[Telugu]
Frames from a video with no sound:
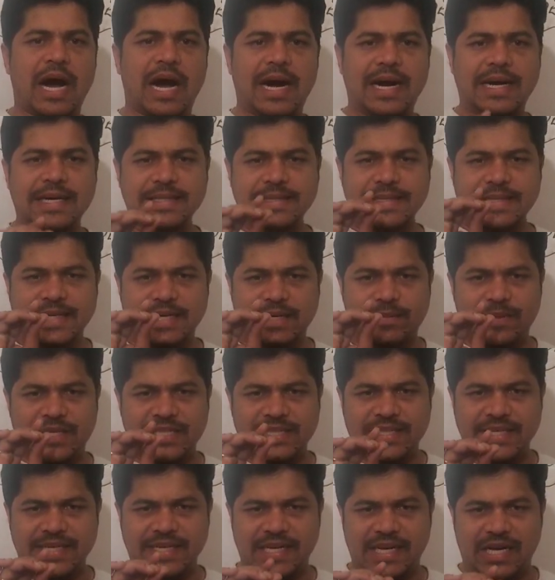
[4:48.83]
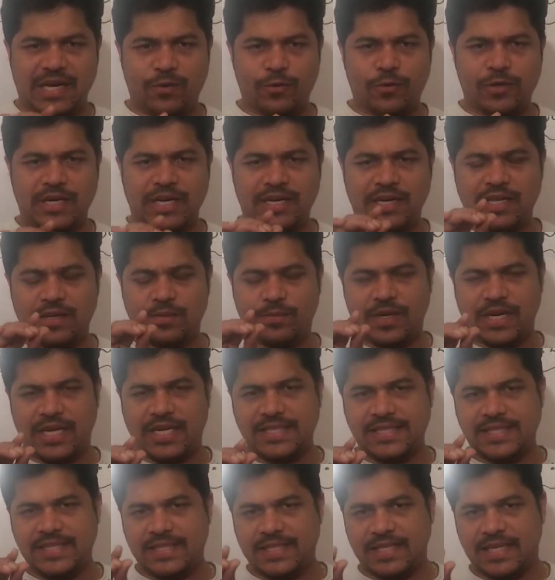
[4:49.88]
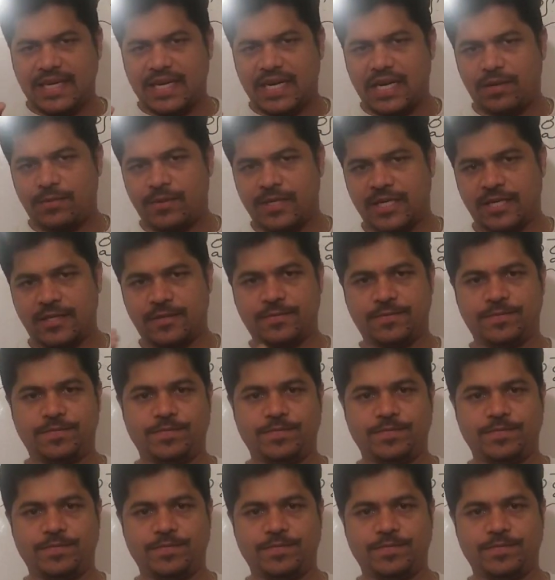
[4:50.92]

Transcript: ఆర్థిక మంత్రిగా ఉన్న నిర్మలా సీతారామన్